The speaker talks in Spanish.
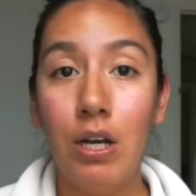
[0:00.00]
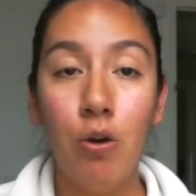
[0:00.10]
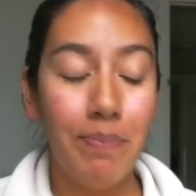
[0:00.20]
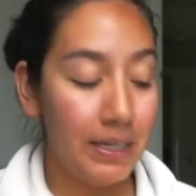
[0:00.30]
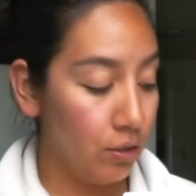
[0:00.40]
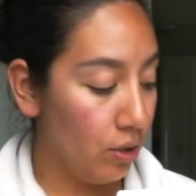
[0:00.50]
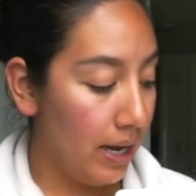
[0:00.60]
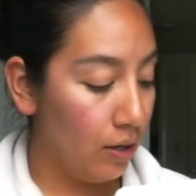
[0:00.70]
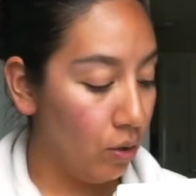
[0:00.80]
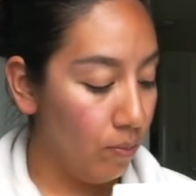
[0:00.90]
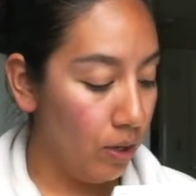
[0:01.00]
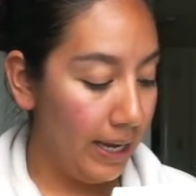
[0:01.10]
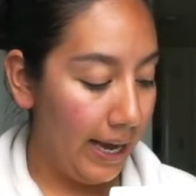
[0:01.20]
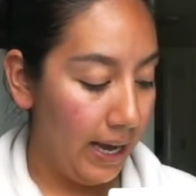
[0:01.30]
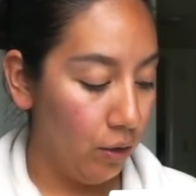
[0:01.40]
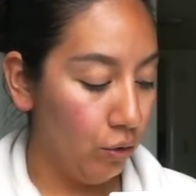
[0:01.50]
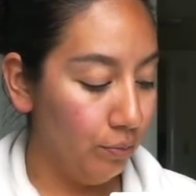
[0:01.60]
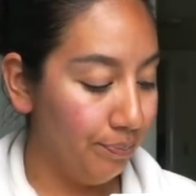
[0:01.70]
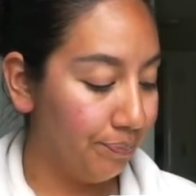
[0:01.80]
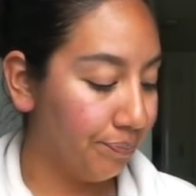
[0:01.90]
lo personal como le
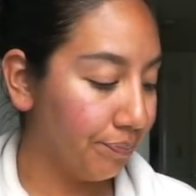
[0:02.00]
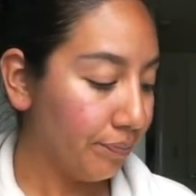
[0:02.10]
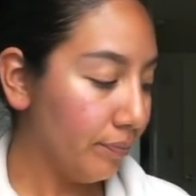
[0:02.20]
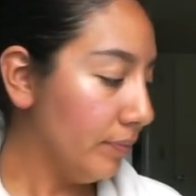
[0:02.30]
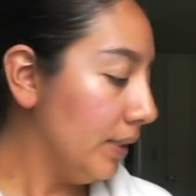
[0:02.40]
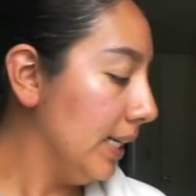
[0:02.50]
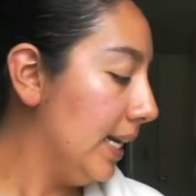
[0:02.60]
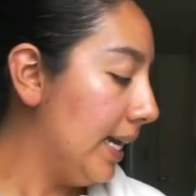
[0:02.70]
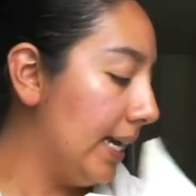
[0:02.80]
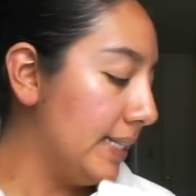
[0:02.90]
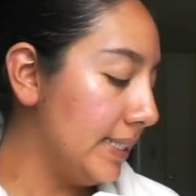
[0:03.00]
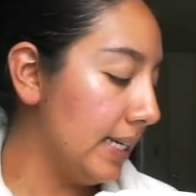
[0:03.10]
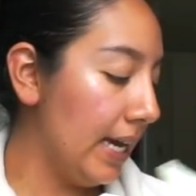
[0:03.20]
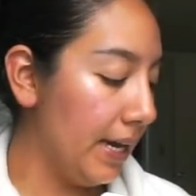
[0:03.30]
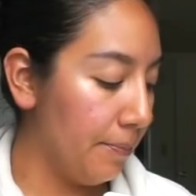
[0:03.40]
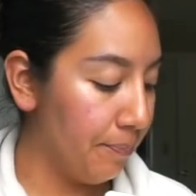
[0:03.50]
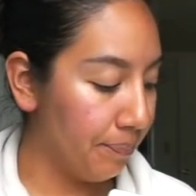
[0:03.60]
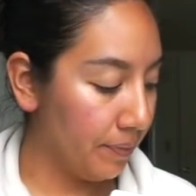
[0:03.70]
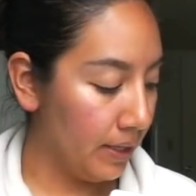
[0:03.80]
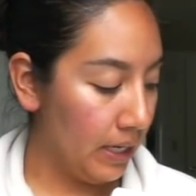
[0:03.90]
hago es que,
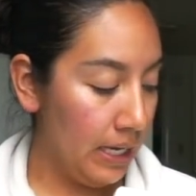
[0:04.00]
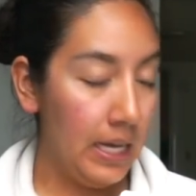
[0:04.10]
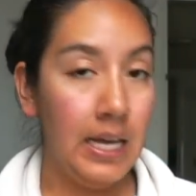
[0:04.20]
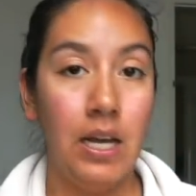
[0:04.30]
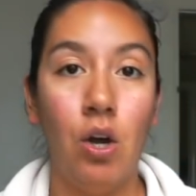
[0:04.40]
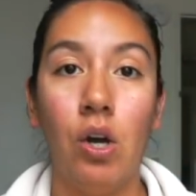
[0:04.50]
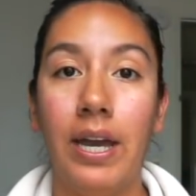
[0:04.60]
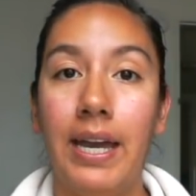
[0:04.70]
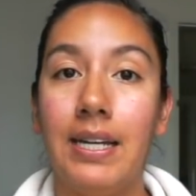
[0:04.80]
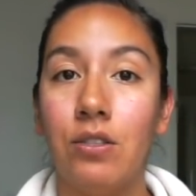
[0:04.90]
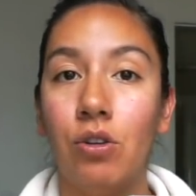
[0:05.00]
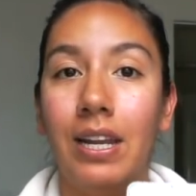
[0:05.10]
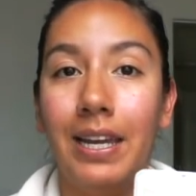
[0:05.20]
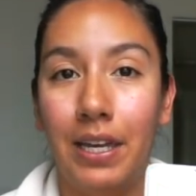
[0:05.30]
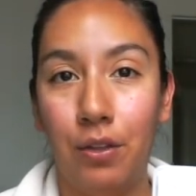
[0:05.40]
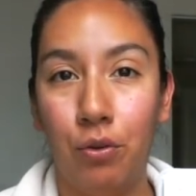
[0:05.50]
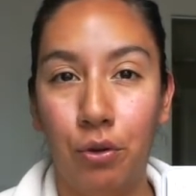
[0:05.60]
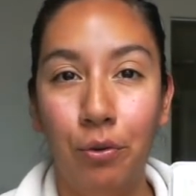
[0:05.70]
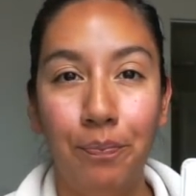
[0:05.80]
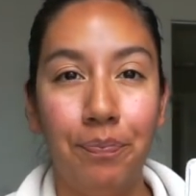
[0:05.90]
ok, estoy leyendo,
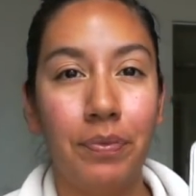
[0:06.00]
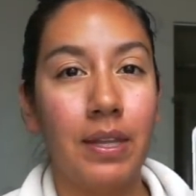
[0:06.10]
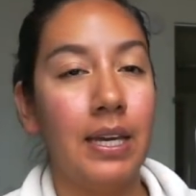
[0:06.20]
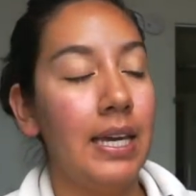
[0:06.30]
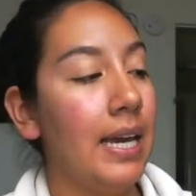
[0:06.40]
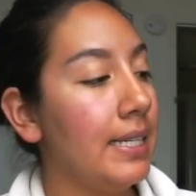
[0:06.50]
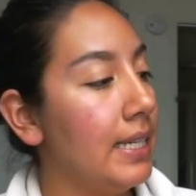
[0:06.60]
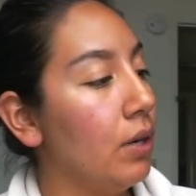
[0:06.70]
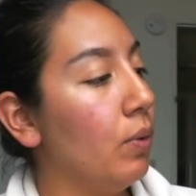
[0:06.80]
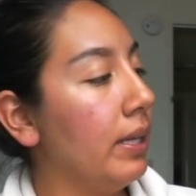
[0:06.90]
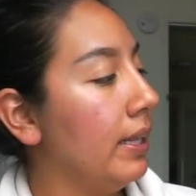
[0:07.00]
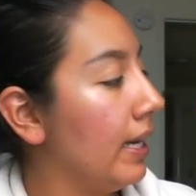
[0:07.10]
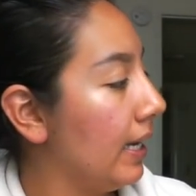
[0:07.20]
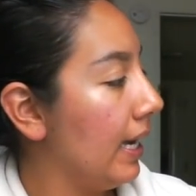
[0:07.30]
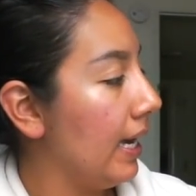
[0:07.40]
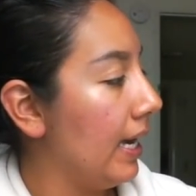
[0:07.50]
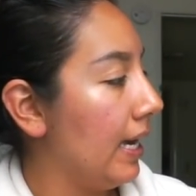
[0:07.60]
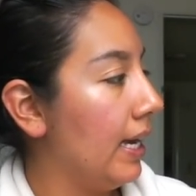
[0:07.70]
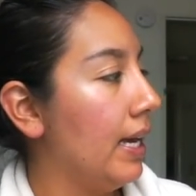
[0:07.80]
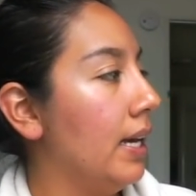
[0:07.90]
¿no? Y hace cuenta
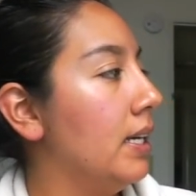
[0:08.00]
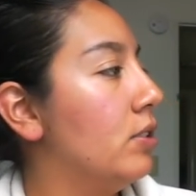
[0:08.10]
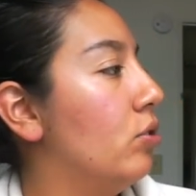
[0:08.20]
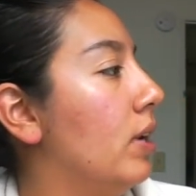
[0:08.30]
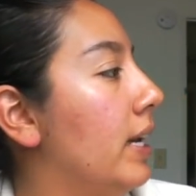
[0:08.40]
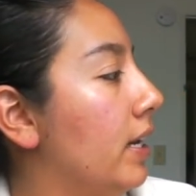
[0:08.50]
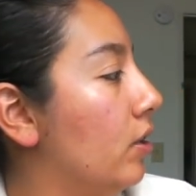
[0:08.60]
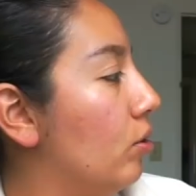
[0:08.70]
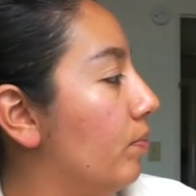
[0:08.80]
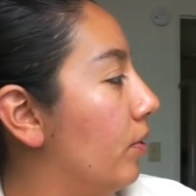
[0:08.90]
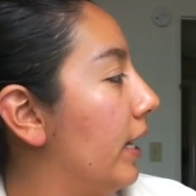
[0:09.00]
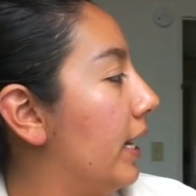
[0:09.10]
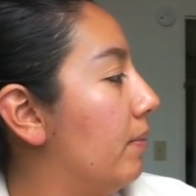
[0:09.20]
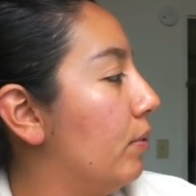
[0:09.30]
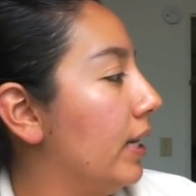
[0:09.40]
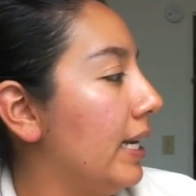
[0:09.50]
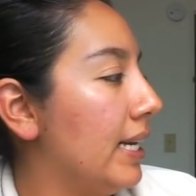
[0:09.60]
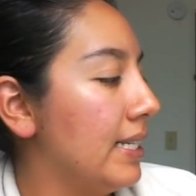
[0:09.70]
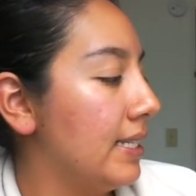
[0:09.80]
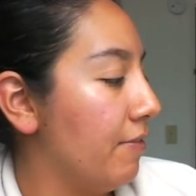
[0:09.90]
que estoy leyendo, por ejemplo, aquí
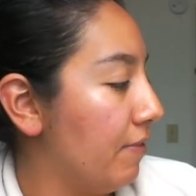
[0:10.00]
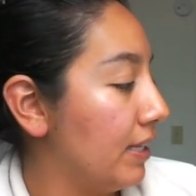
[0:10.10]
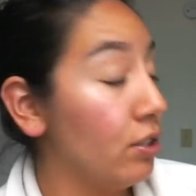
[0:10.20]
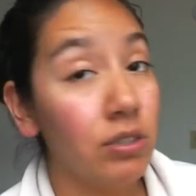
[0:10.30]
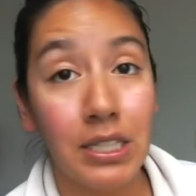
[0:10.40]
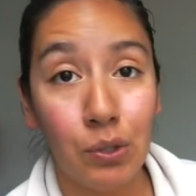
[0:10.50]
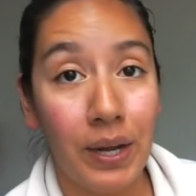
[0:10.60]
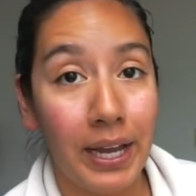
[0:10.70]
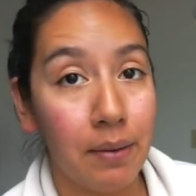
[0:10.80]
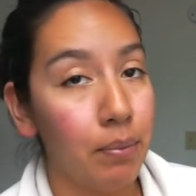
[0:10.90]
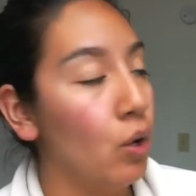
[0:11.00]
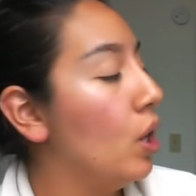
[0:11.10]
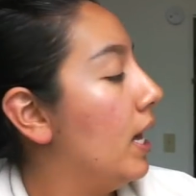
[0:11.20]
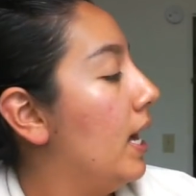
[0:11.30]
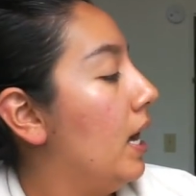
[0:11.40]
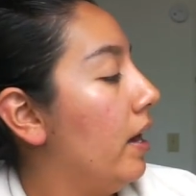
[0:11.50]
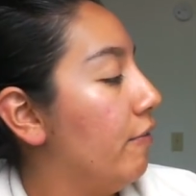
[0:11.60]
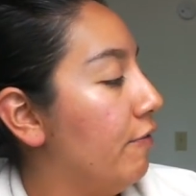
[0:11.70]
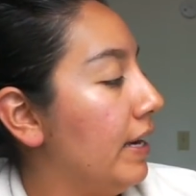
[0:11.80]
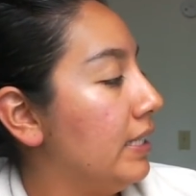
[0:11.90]
es Efesios, es un ejemplo,
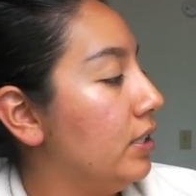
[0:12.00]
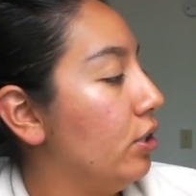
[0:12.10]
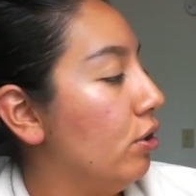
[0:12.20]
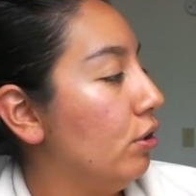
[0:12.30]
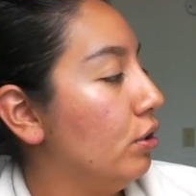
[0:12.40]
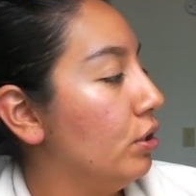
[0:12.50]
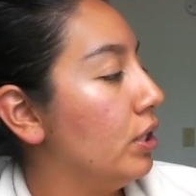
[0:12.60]
Efesios